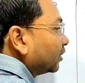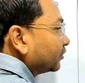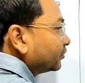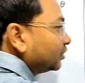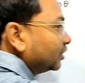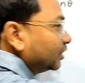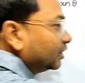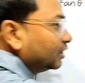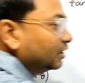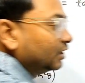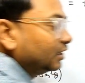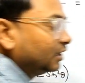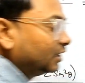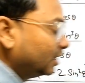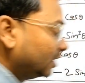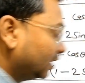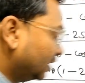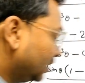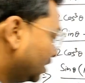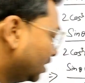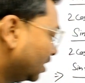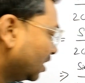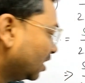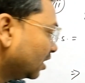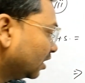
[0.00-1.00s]
माइनस लिख
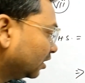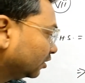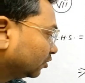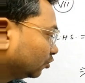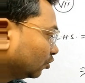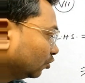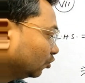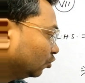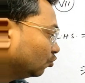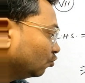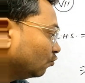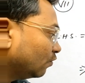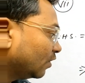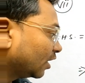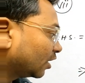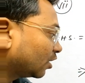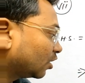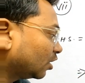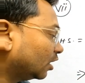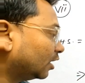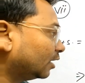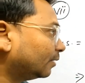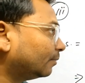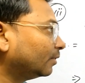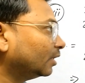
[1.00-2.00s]
दिए तो
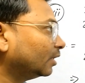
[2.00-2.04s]
दू